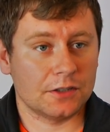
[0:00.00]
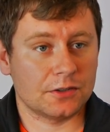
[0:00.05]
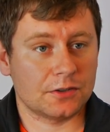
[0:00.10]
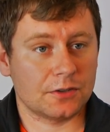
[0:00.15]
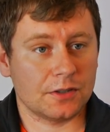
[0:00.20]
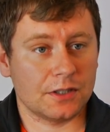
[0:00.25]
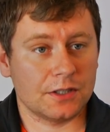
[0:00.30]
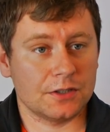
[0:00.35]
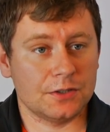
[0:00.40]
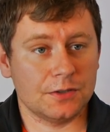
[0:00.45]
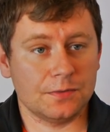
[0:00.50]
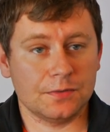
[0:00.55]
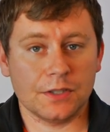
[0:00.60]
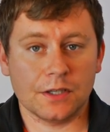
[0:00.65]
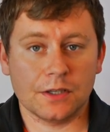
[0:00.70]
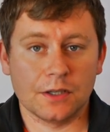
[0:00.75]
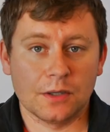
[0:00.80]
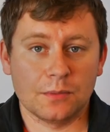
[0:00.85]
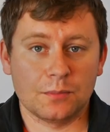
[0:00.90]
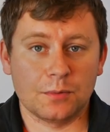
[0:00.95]
trochę
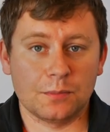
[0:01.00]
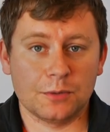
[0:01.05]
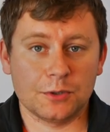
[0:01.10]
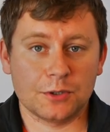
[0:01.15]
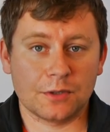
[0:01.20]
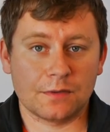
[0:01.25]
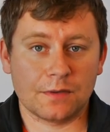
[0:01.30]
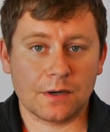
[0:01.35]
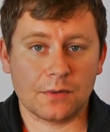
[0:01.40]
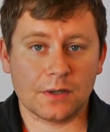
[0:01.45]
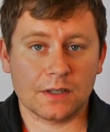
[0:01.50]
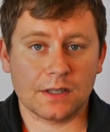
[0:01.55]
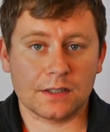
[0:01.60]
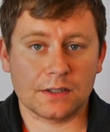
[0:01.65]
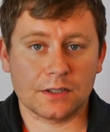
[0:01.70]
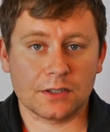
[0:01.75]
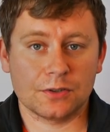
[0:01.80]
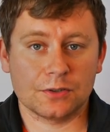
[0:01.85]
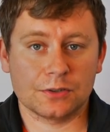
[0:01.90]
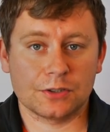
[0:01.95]
dziwnie publikowała,
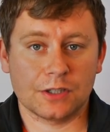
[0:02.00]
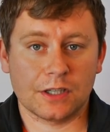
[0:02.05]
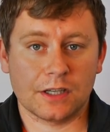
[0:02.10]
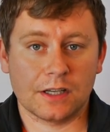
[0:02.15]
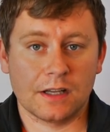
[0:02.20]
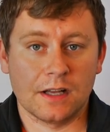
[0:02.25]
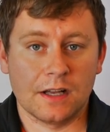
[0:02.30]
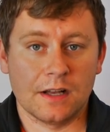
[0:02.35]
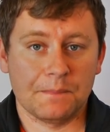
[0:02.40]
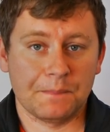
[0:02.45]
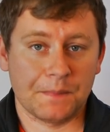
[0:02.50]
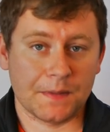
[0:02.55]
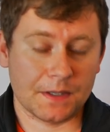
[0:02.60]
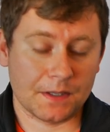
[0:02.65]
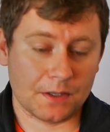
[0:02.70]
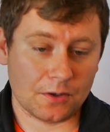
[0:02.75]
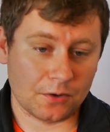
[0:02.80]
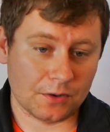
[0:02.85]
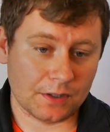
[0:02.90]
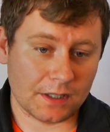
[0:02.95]
dlatego że
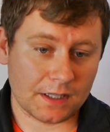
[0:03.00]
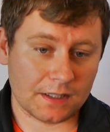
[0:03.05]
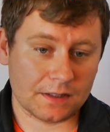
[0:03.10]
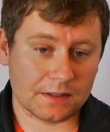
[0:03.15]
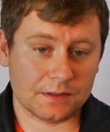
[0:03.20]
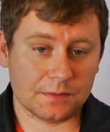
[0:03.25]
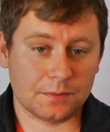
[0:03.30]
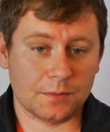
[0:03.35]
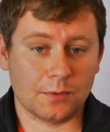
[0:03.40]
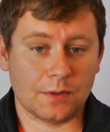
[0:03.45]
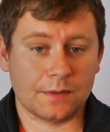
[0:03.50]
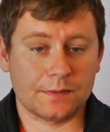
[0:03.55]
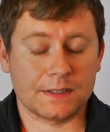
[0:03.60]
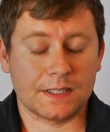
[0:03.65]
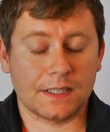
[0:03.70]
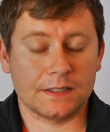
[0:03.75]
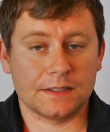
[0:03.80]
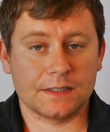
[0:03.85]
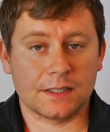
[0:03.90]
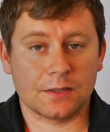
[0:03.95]
e, ona była w
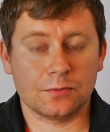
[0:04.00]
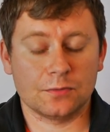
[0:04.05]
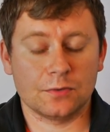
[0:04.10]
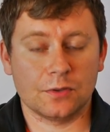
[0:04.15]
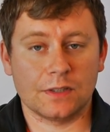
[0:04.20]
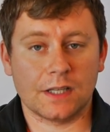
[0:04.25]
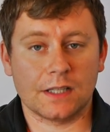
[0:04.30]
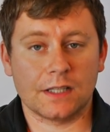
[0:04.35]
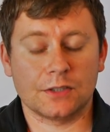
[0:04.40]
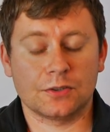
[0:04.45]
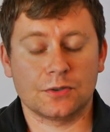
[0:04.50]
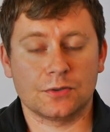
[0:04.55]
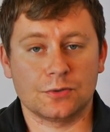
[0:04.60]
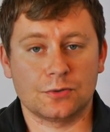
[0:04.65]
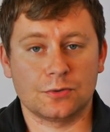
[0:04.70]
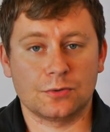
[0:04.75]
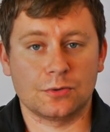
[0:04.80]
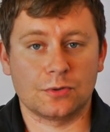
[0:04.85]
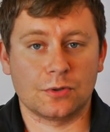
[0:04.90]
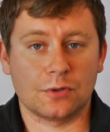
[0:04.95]
stanie zarówno nadać
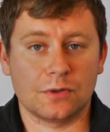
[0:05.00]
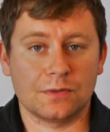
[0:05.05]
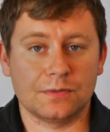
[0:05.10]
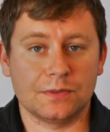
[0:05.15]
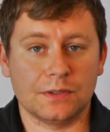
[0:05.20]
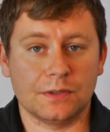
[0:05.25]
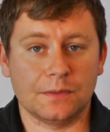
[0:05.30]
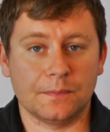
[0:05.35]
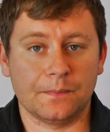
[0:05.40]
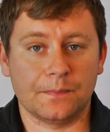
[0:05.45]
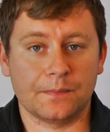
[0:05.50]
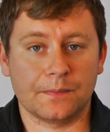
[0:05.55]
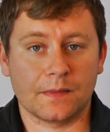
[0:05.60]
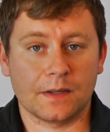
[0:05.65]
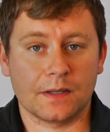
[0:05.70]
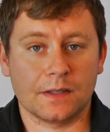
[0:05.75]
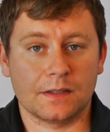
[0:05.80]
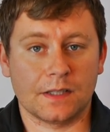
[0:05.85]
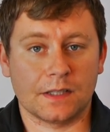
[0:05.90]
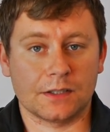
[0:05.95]
konstruktorowi
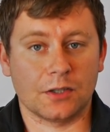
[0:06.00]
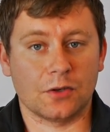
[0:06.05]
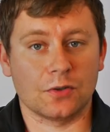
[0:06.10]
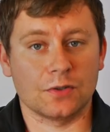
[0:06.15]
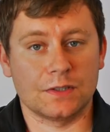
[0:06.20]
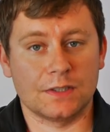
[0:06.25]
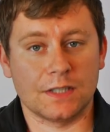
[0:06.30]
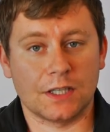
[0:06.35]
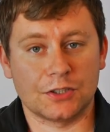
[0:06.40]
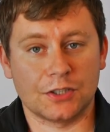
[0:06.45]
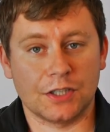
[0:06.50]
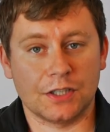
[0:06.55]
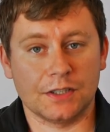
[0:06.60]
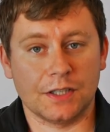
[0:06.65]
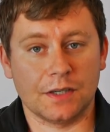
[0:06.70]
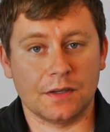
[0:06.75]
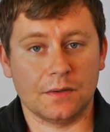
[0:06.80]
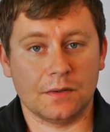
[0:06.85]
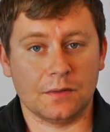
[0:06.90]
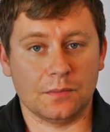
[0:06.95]
mm, takie
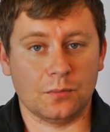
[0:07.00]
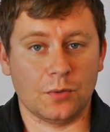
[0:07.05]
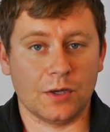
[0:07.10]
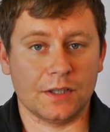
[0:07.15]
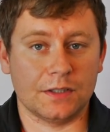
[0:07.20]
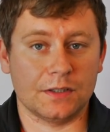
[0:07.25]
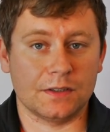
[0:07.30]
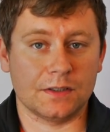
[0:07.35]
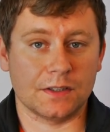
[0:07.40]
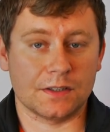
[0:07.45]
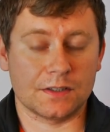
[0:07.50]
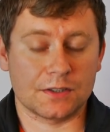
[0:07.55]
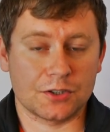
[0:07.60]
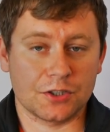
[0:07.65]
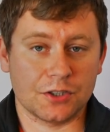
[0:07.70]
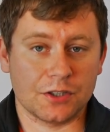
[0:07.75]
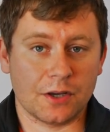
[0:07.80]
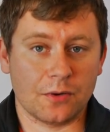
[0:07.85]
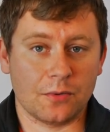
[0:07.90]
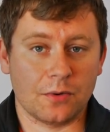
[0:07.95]
odznaczenie błękitnych
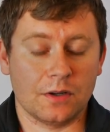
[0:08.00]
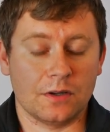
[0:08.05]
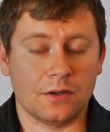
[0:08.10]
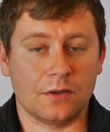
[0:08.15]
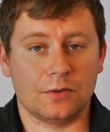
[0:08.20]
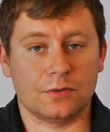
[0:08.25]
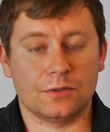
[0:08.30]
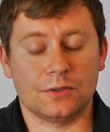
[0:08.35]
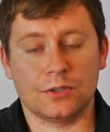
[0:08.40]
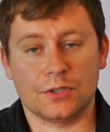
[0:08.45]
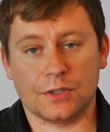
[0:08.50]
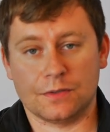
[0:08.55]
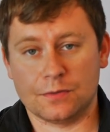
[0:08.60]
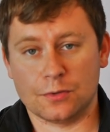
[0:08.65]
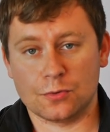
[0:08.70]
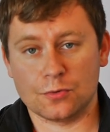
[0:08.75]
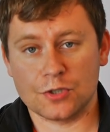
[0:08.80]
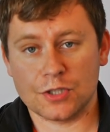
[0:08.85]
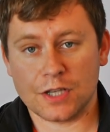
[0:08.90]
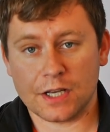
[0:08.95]
skrzydeł, lotnicze
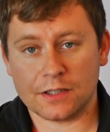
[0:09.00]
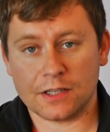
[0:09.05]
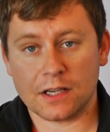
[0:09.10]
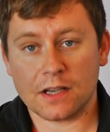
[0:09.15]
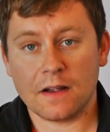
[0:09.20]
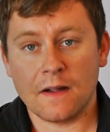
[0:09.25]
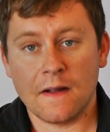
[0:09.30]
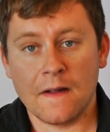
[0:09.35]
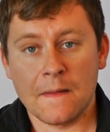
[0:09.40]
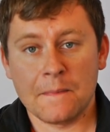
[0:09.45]
wyróżnienie,